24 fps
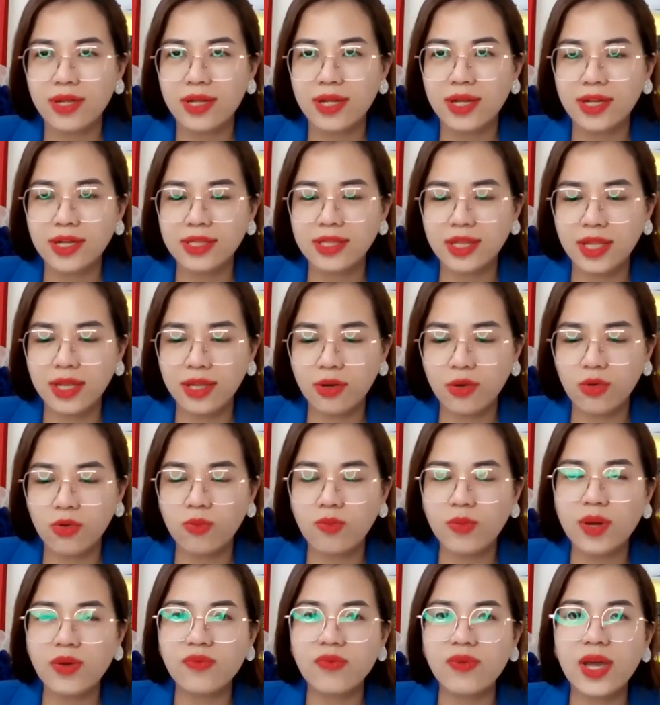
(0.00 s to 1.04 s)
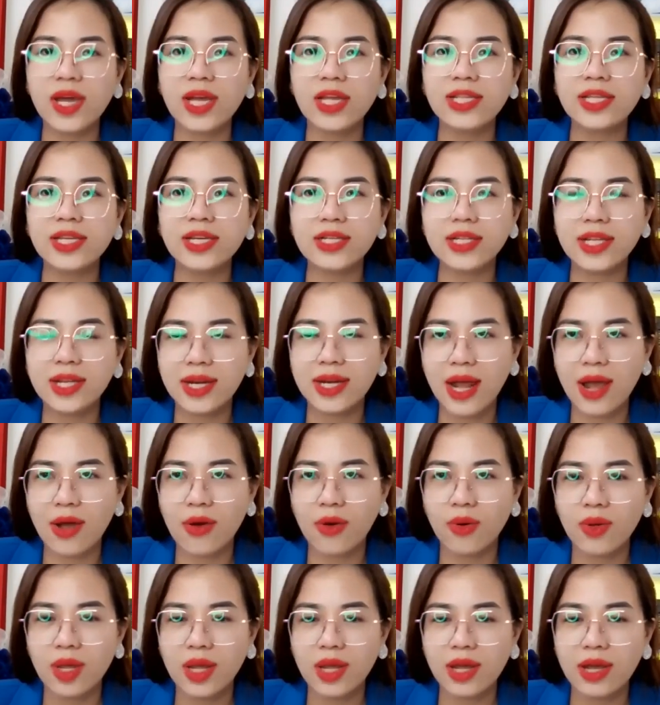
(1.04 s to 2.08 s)
à, tiền của mình về như thế
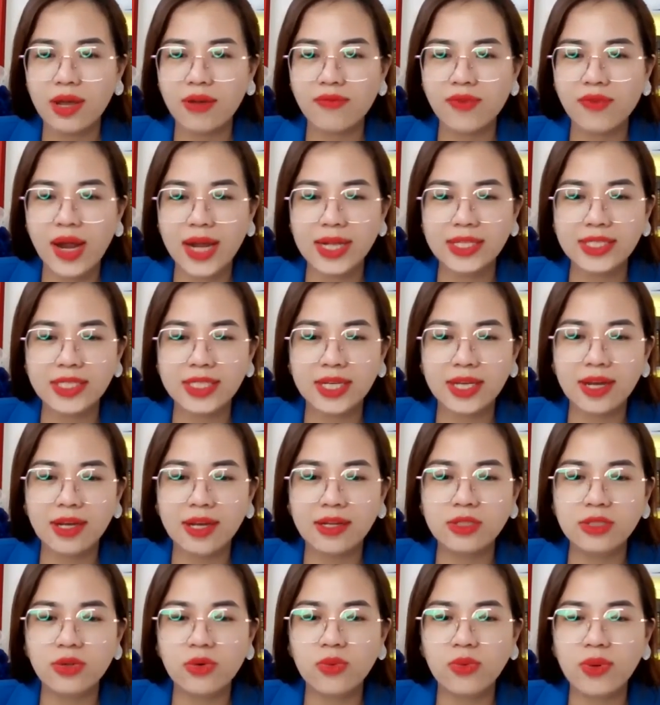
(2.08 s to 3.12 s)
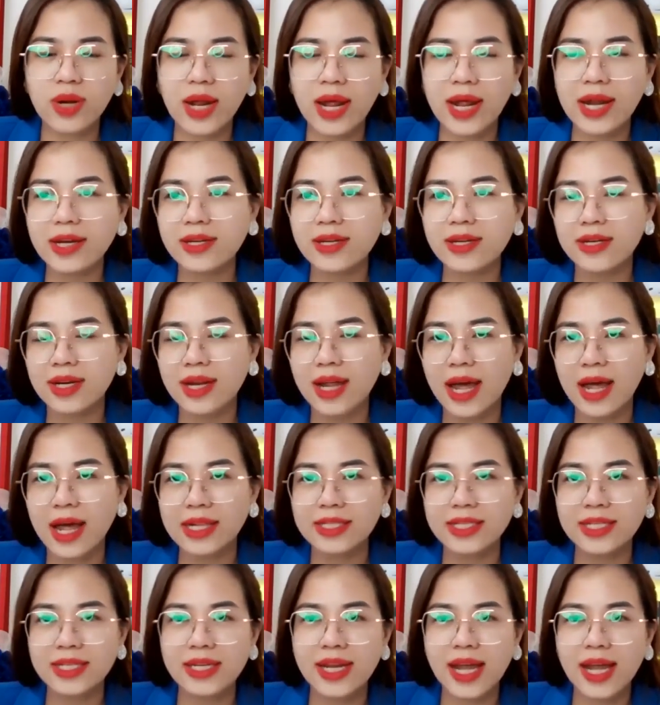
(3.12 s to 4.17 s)
nào à, và anh chị hình dung ra được là
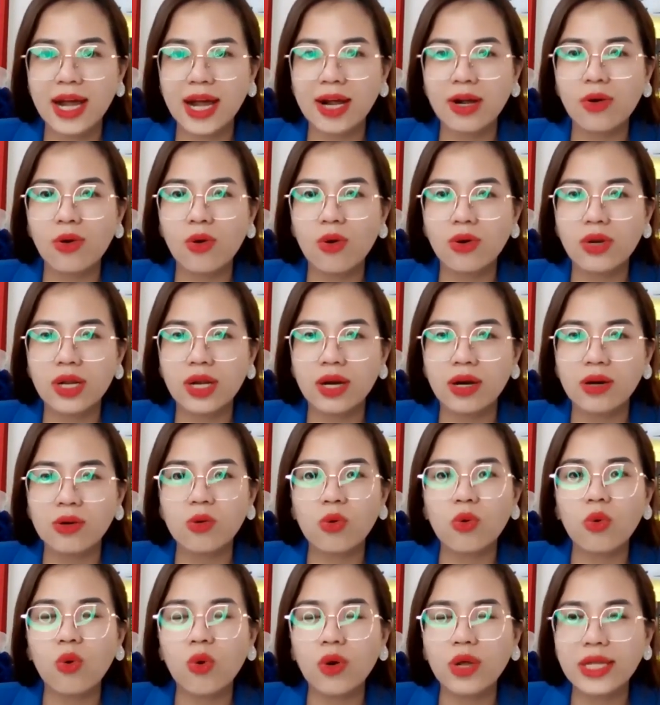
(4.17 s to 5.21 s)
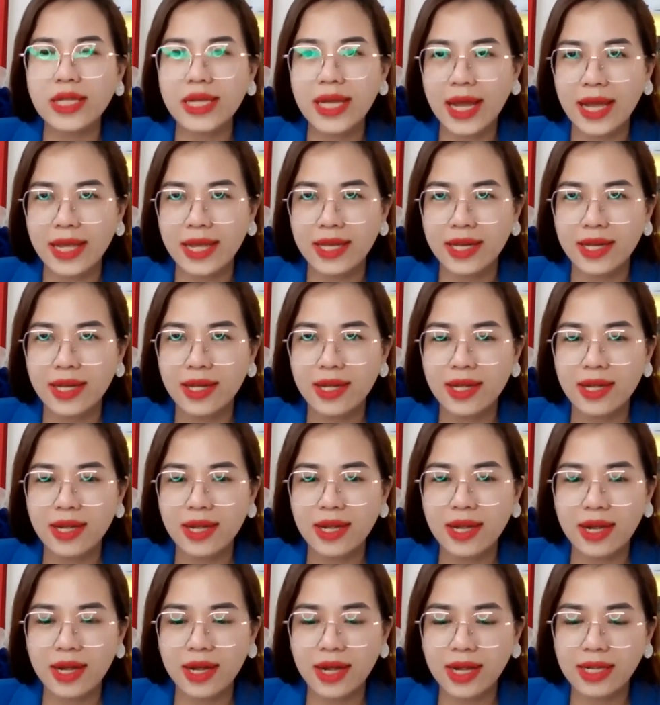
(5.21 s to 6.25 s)
anh chị đang ngồi ở cuối ngày
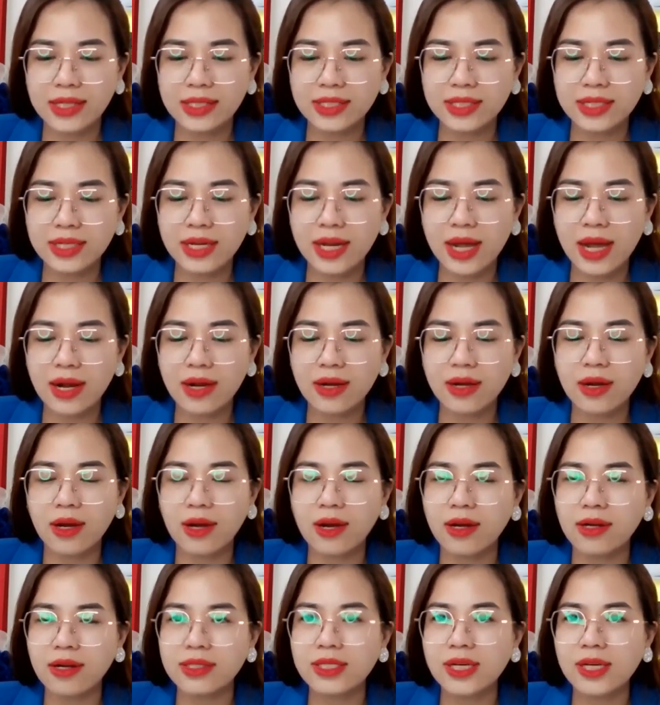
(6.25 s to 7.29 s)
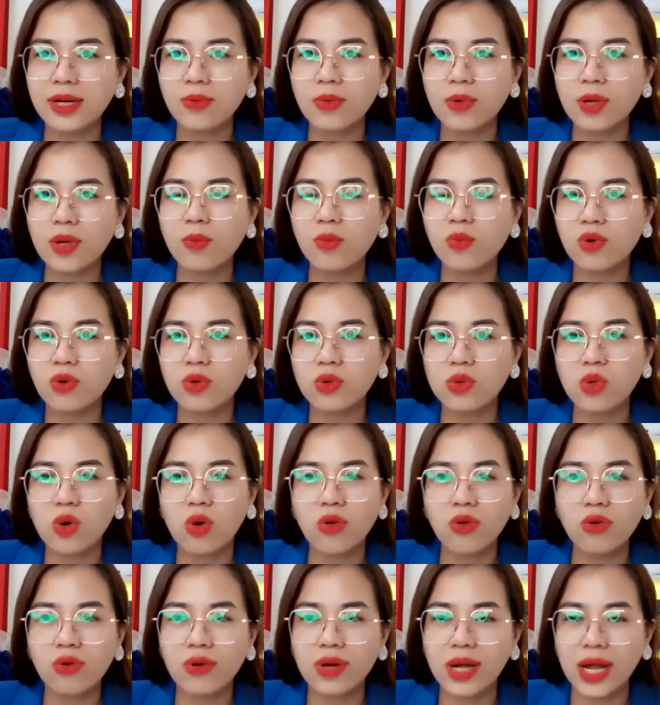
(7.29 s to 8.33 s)
à, anh chị đang ở trong cái buổi
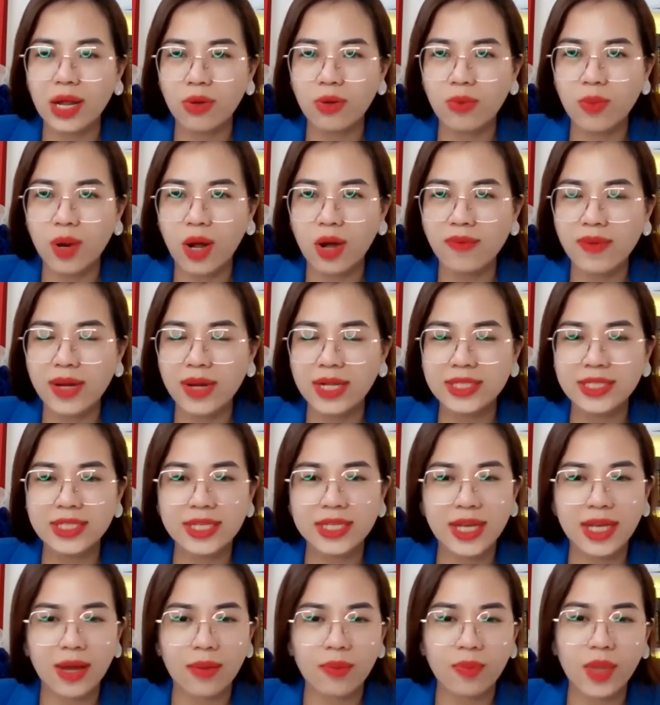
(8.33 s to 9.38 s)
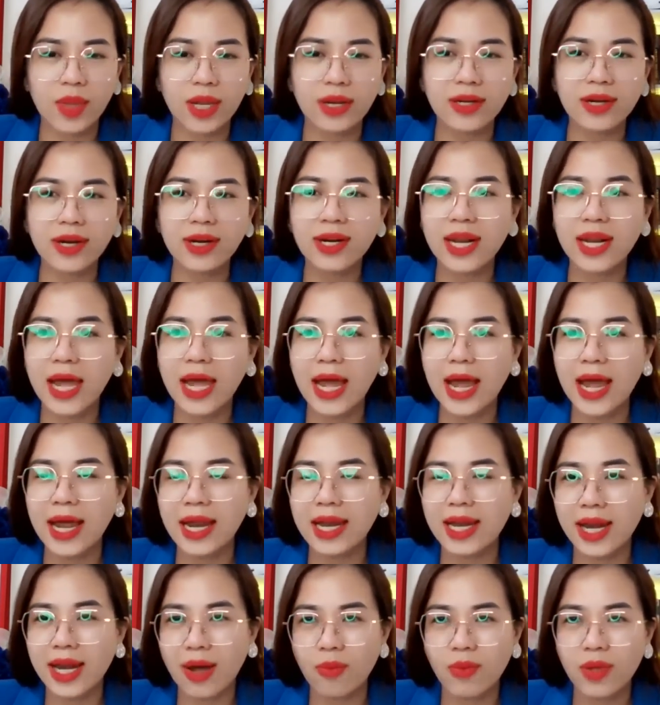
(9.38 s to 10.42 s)
tối của ngày hôm đó và anh chị cảm thấy rất là
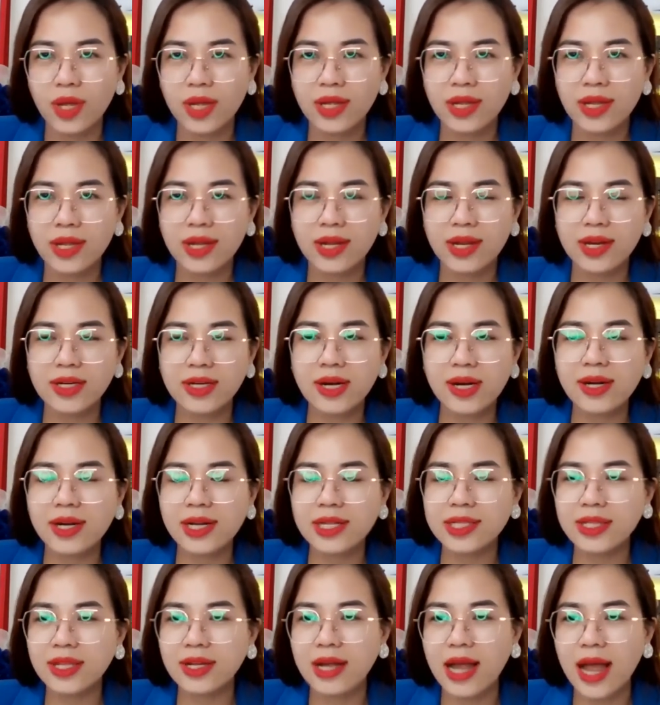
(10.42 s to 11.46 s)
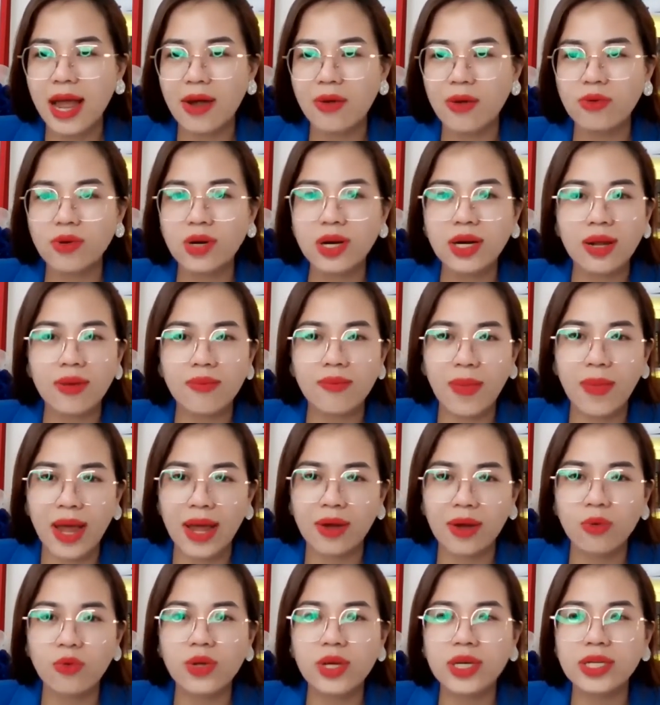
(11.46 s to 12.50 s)
hài lòng à, rất là tự hào rất là mãn
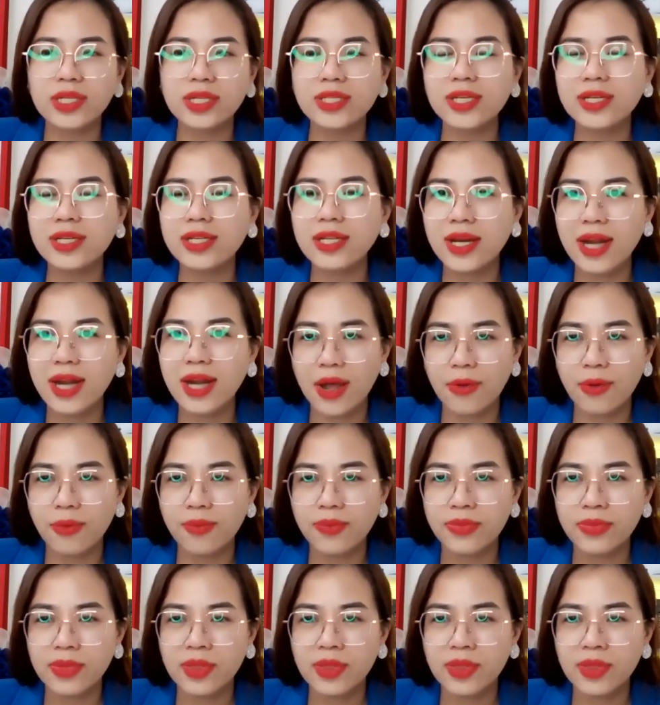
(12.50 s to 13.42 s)
nguyện như thế nào